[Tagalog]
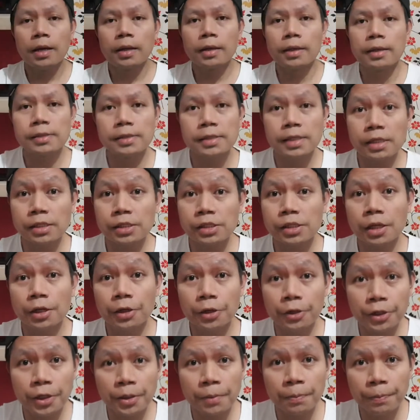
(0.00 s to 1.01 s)
Kasi it's a
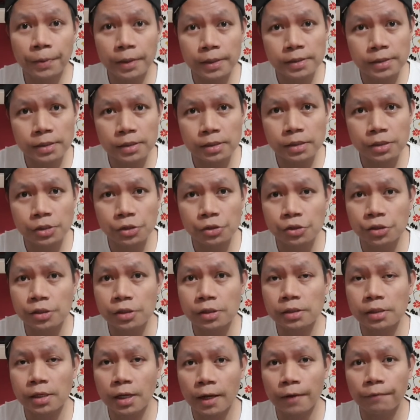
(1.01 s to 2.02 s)
learning process, you
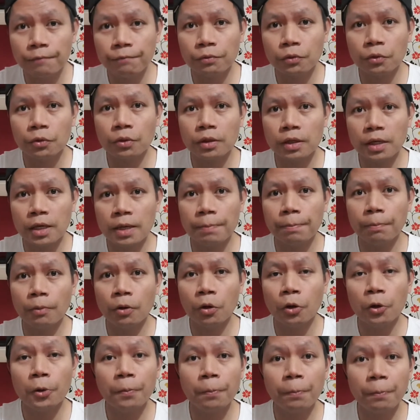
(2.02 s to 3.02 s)
just have to keep
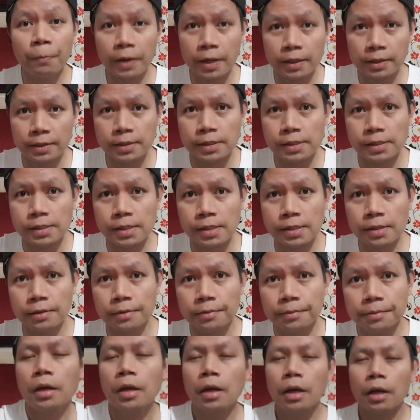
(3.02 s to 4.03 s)
on
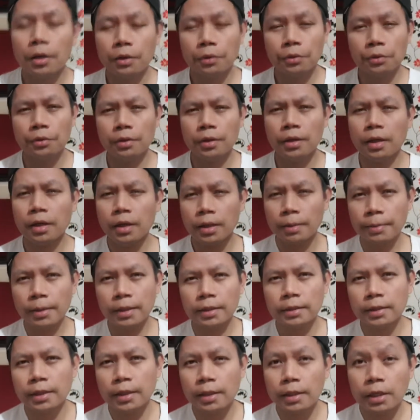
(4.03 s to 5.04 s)
practicing. Ako,
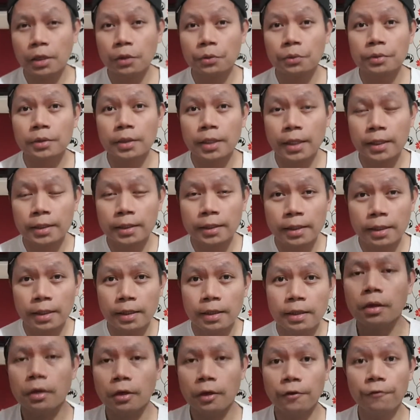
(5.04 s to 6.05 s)
kinakabahan talaga ako
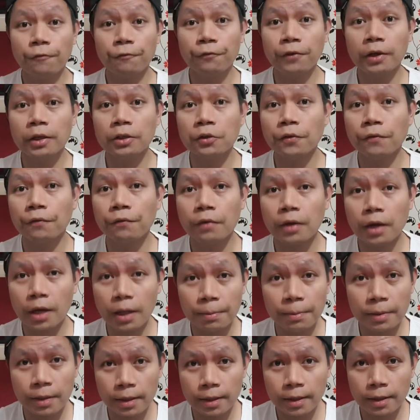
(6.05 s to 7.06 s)
dati in front of
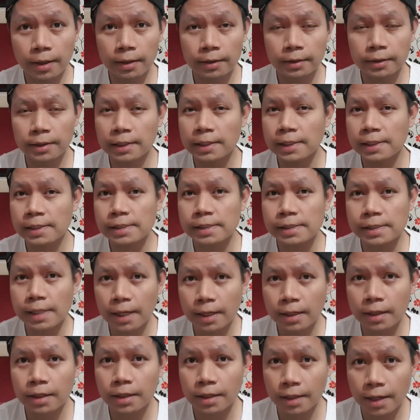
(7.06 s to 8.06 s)
camera until nasanay